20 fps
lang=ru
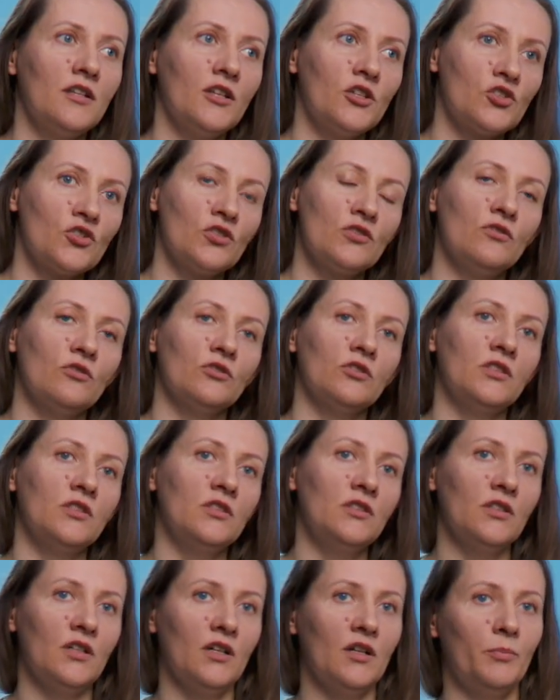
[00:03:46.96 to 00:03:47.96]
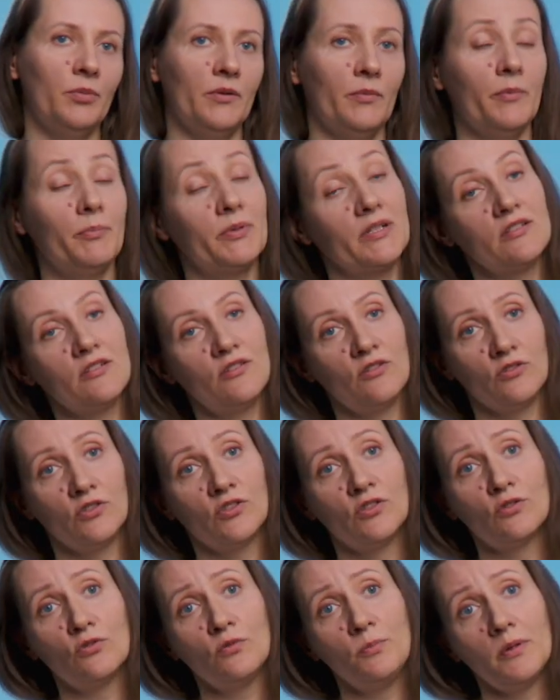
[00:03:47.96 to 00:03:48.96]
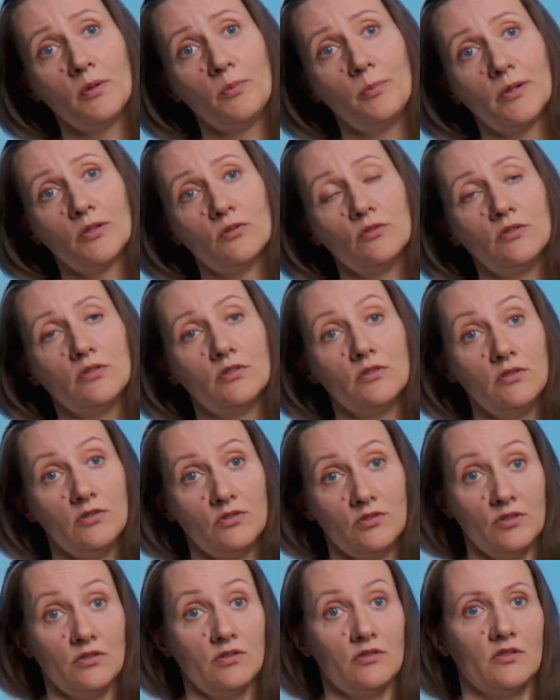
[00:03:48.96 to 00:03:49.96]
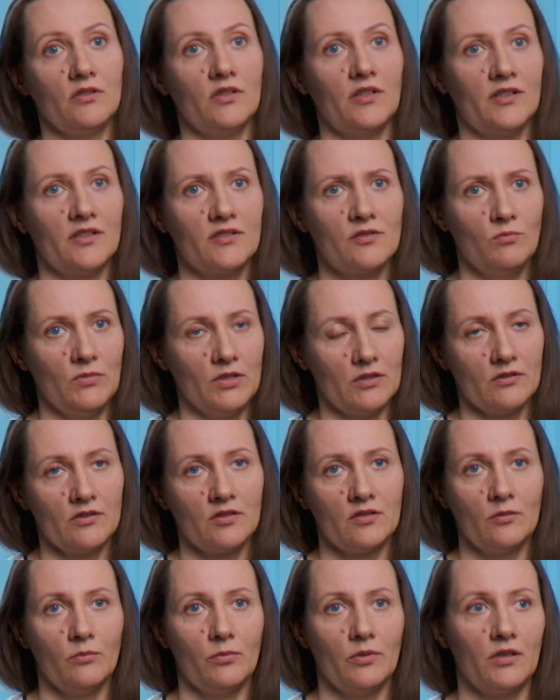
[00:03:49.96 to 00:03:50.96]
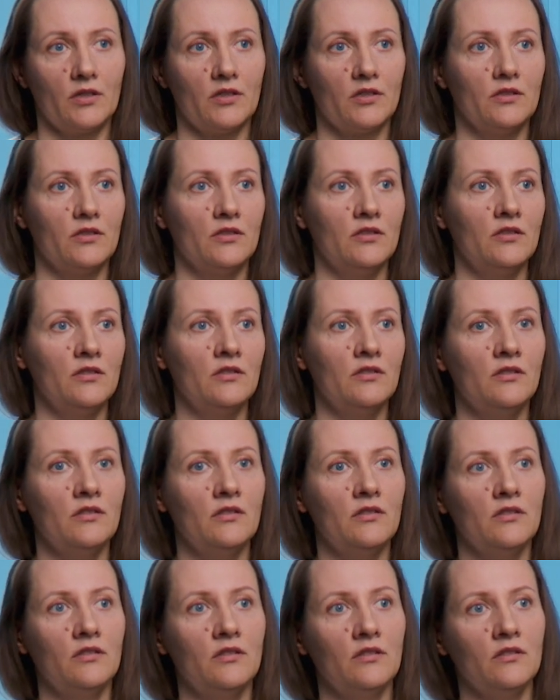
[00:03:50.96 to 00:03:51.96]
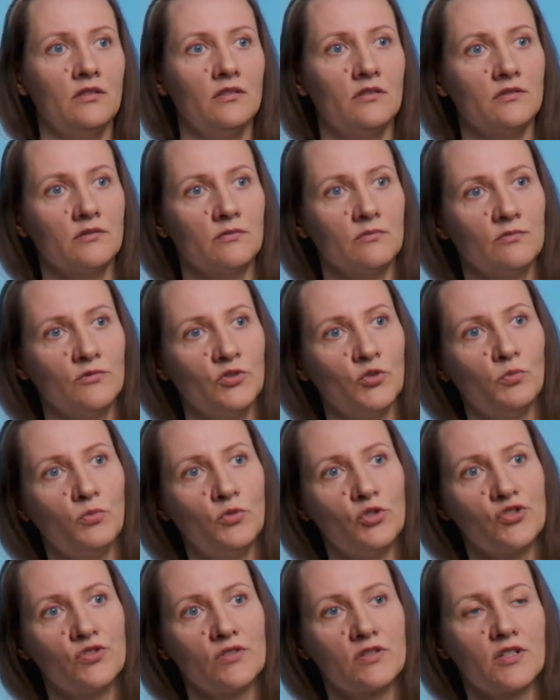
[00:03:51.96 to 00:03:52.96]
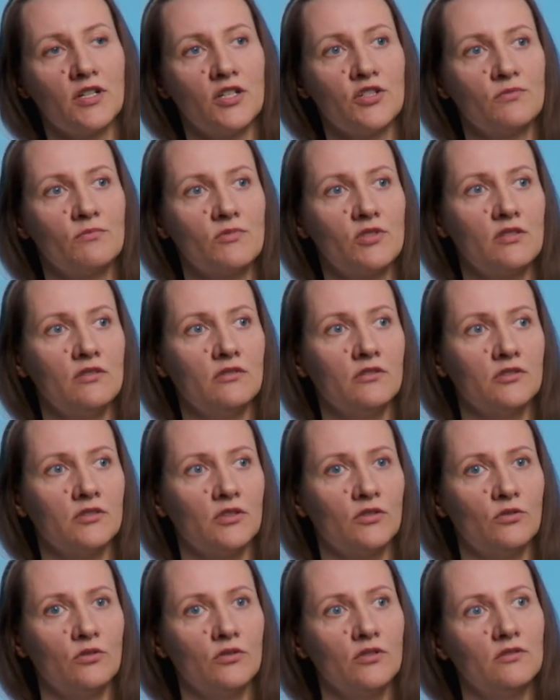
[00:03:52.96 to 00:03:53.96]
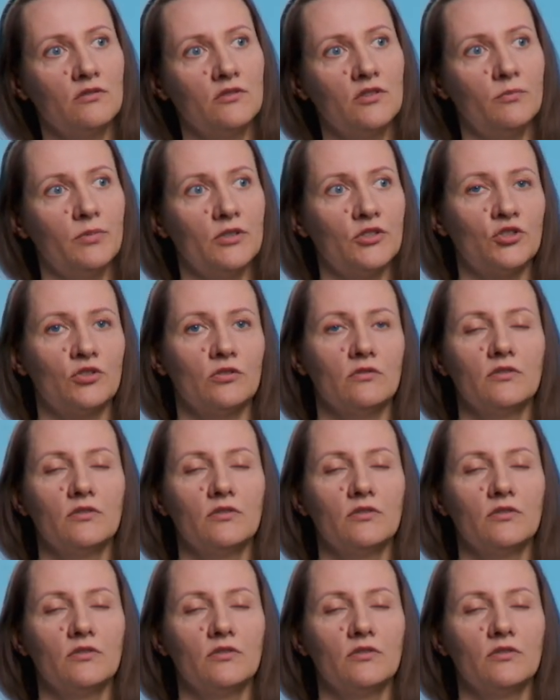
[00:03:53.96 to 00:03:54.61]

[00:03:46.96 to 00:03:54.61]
речь идет и об определенных группах пород, и, естественно, о размерах собак. И, ну, можно, скажем, сделать такой небольшой